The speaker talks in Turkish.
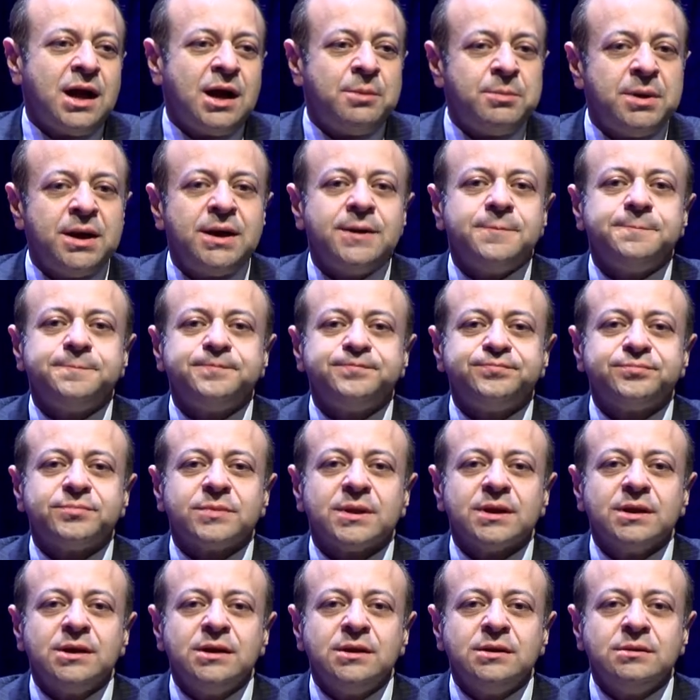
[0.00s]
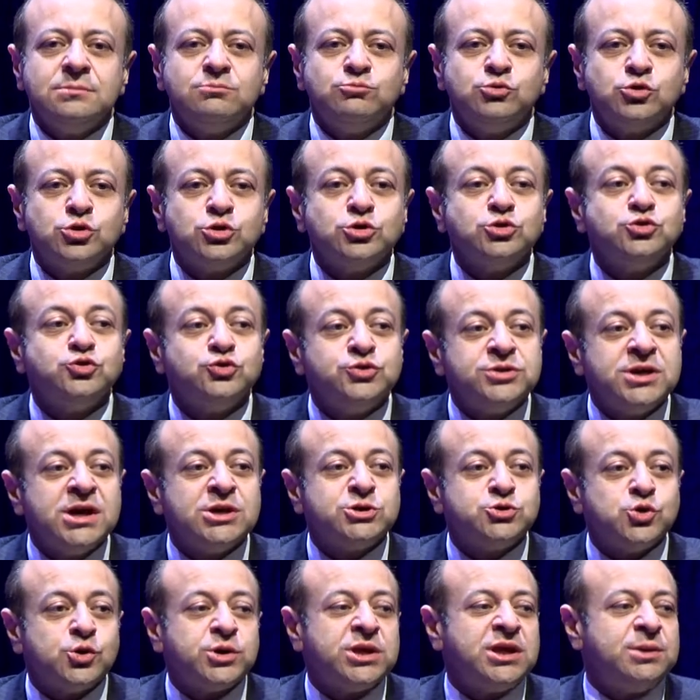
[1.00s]
Ama bugün
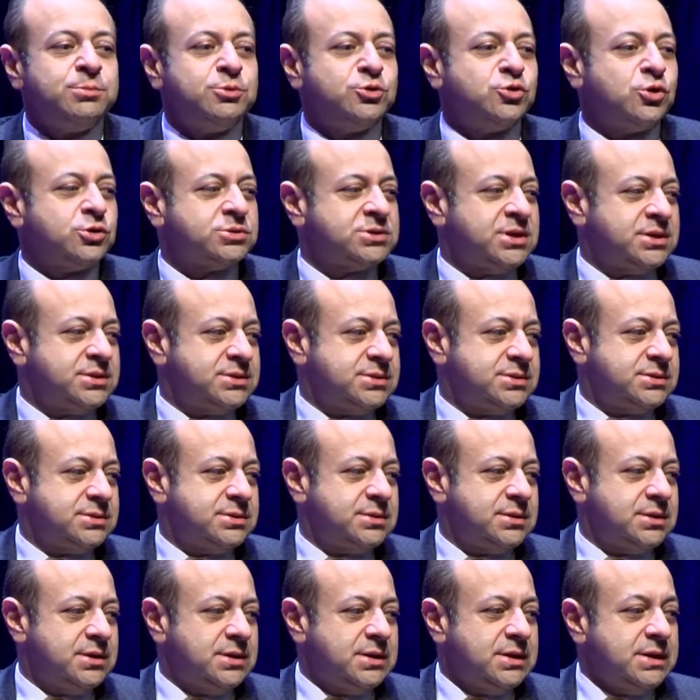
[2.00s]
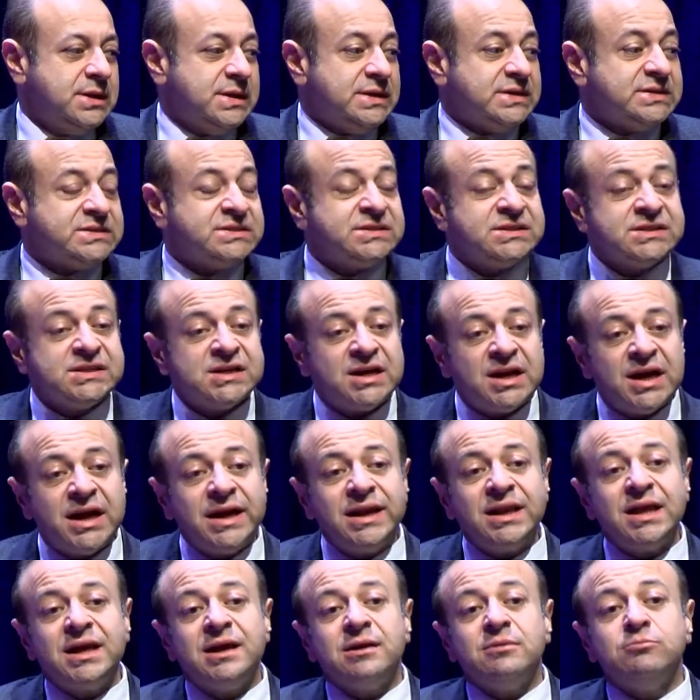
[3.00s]
Türkiye çok iyi bir nokta
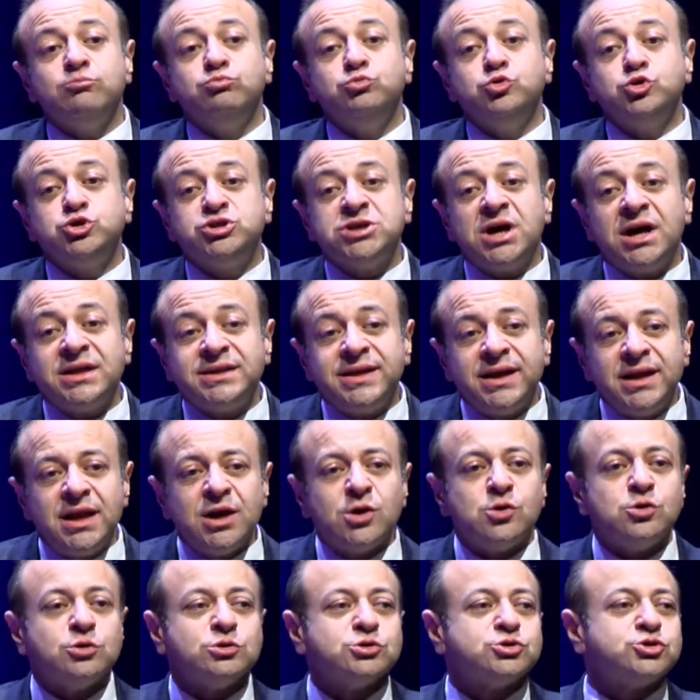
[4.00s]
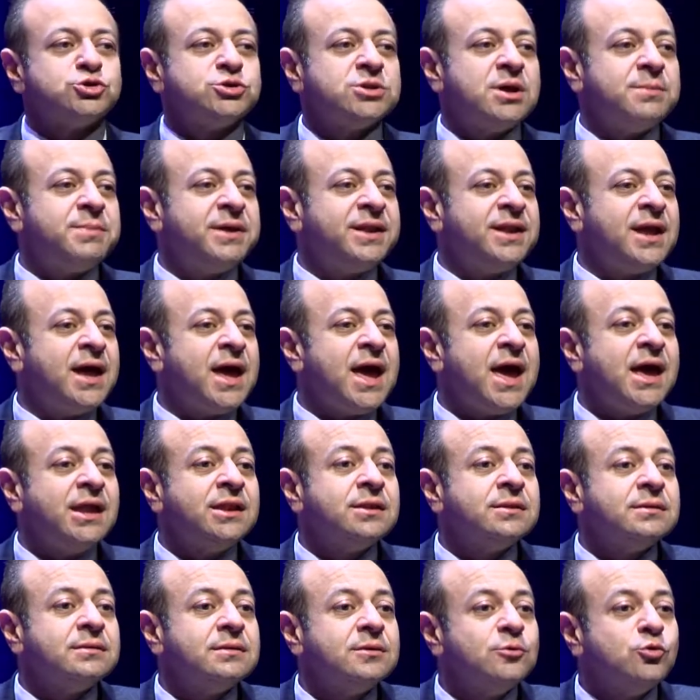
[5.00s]
sigarayla mücadele konusunda beni
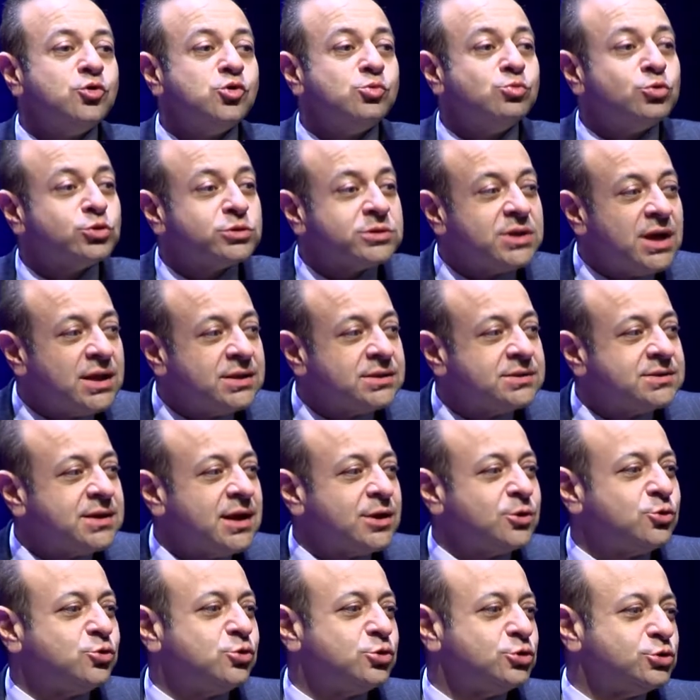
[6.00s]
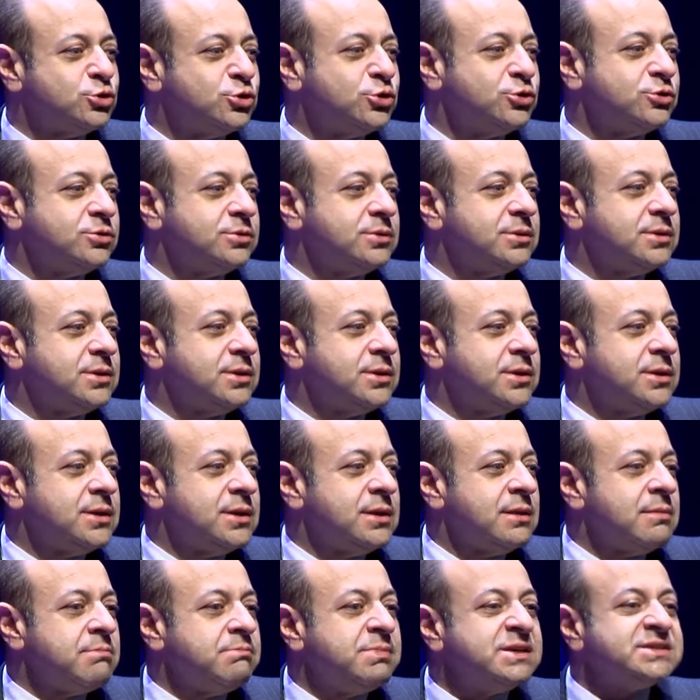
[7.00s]
en umutlandıran konu
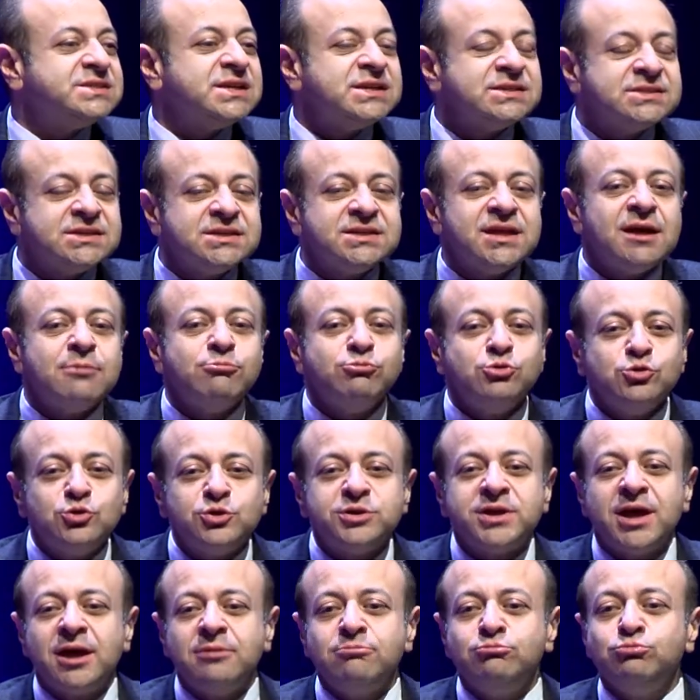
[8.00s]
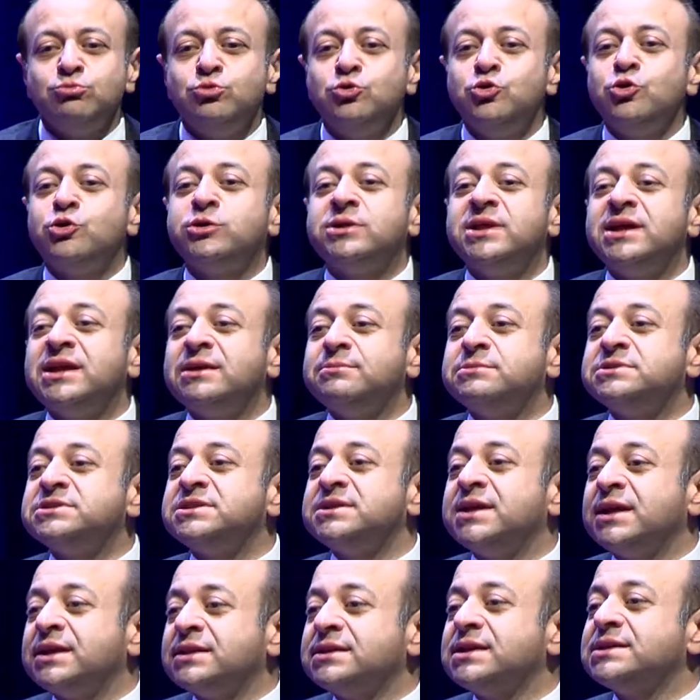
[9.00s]
biz eskiden büyürken
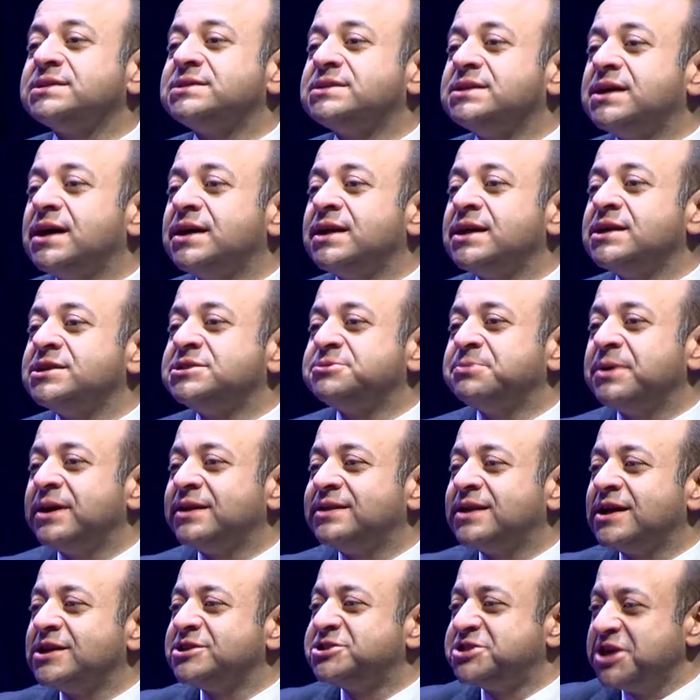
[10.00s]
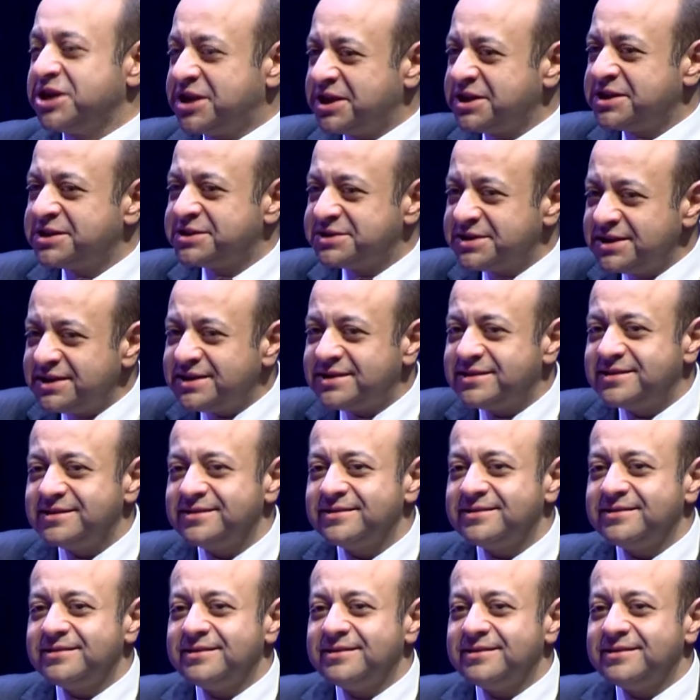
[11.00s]
büyüklerimizin yanında sigara içmekten çekinirdik.